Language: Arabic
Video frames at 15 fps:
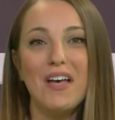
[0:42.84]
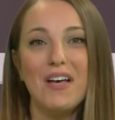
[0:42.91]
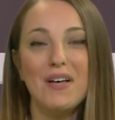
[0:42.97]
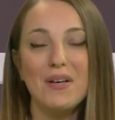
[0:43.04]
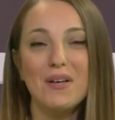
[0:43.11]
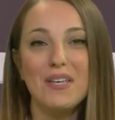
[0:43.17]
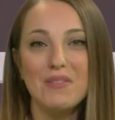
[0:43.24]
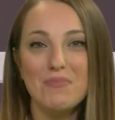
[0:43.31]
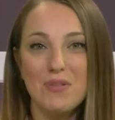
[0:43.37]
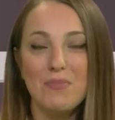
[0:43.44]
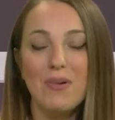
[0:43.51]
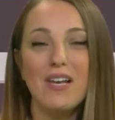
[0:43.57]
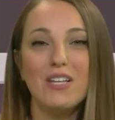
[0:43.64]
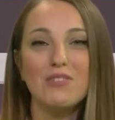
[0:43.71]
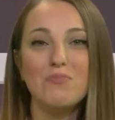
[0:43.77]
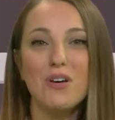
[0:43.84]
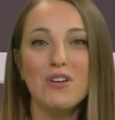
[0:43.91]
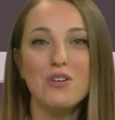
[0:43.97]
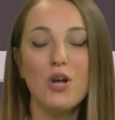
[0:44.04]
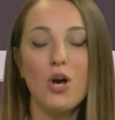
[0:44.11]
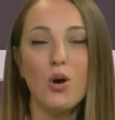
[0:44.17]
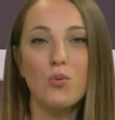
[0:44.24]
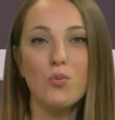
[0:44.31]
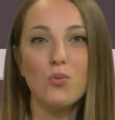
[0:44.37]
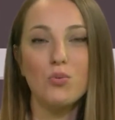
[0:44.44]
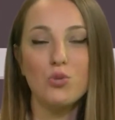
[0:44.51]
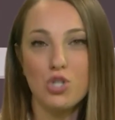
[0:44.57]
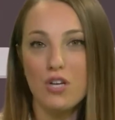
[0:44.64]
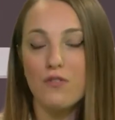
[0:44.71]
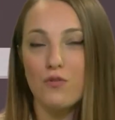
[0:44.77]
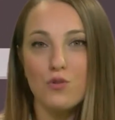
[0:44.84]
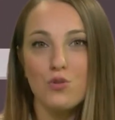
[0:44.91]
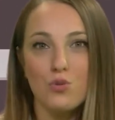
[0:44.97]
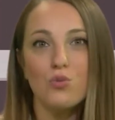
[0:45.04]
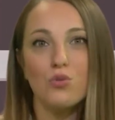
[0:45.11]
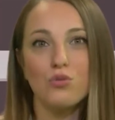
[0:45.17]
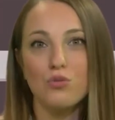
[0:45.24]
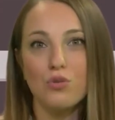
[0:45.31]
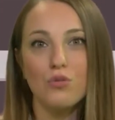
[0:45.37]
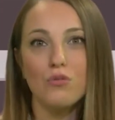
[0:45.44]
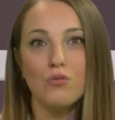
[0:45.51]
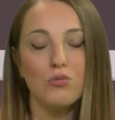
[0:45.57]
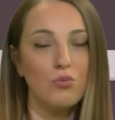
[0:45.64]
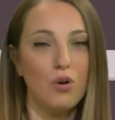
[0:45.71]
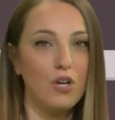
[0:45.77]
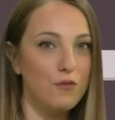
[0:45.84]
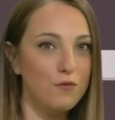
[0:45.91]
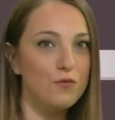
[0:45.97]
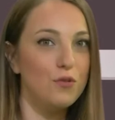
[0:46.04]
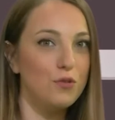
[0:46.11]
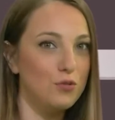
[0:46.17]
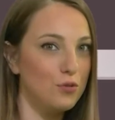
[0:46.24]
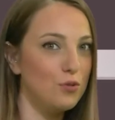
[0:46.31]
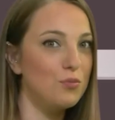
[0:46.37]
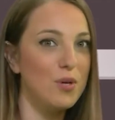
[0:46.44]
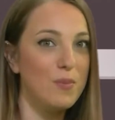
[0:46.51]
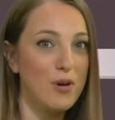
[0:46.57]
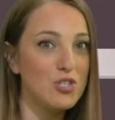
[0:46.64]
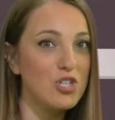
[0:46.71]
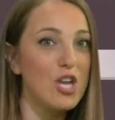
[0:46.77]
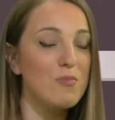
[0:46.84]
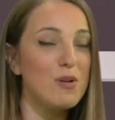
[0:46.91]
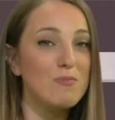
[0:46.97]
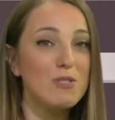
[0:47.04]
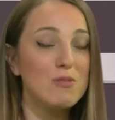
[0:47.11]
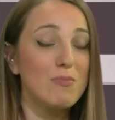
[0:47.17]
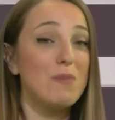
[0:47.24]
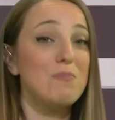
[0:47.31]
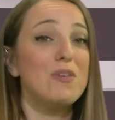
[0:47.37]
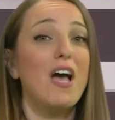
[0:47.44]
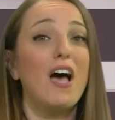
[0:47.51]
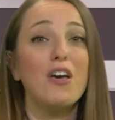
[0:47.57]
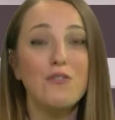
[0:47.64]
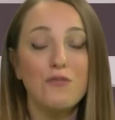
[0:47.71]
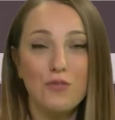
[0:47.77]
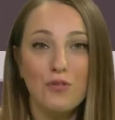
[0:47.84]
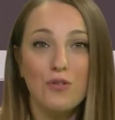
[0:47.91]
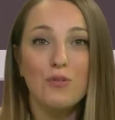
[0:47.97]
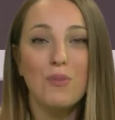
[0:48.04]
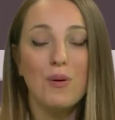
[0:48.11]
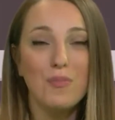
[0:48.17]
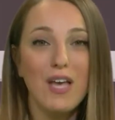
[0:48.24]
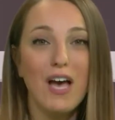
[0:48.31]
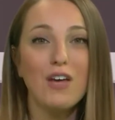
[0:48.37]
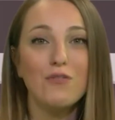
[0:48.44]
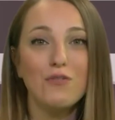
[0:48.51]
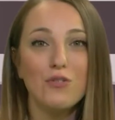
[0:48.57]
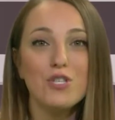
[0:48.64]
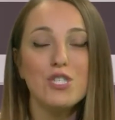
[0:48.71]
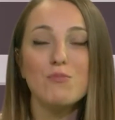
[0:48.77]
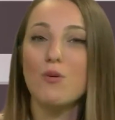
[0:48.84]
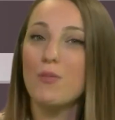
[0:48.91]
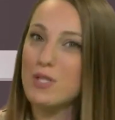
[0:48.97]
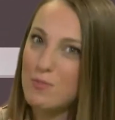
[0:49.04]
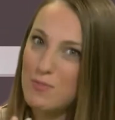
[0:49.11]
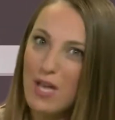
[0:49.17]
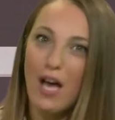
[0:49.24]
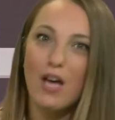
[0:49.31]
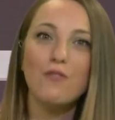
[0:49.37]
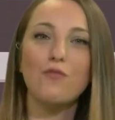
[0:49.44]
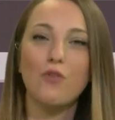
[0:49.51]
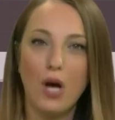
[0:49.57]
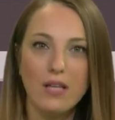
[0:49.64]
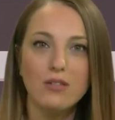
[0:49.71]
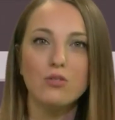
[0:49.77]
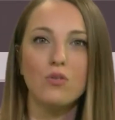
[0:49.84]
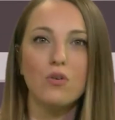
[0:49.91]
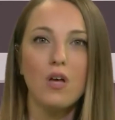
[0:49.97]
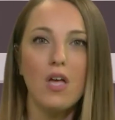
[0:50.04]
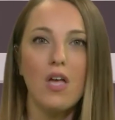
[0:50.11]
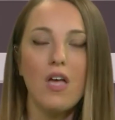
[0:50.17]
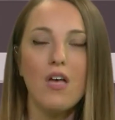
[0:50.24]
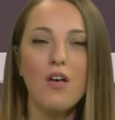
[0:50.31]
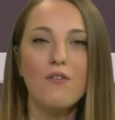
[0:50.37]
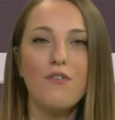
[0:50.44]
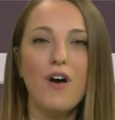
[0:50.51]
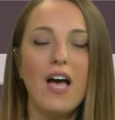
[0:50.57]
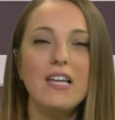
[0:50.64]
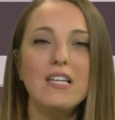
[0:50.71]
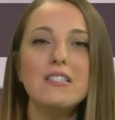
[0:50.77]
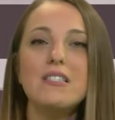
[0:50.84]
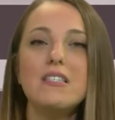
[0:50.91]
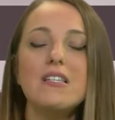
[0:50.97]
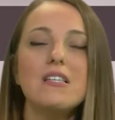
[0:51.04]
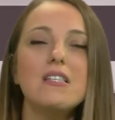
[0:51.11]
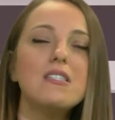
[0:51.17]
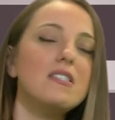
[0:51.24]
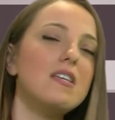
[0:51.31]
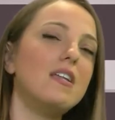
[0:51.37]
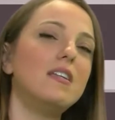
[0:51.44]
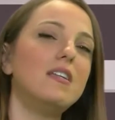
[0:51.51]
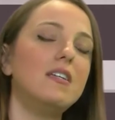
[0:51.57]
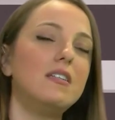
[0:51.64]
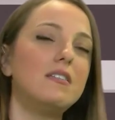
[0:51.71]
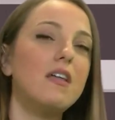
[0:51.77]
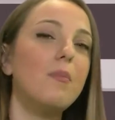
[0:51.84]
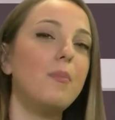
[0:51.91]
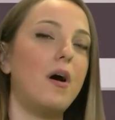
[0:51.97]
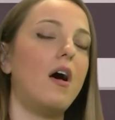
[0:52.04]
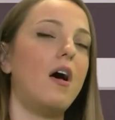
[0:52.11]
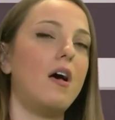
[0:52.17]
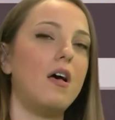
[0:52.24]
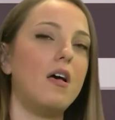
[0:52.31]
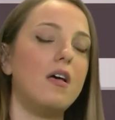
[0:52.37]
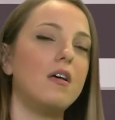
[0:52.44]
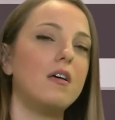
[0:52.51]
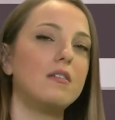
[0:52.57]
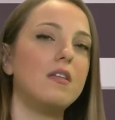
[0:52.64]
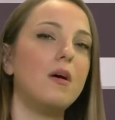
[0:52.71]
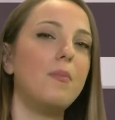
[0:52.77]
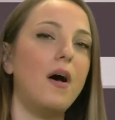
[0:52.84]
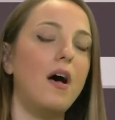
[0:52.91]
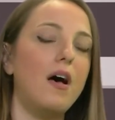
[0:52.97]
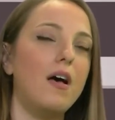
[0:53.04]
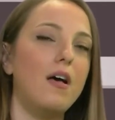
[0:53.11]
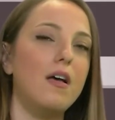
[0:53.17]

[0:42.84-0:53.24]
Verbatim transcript: آه، كنت ببلد مره وشافوا صورته وعرفوا انه هو ما شربل بس ما بيعرفوا ما بيعرفوا اسمه بس بيعرفوا عنه فهالقديس يلي طبع طبع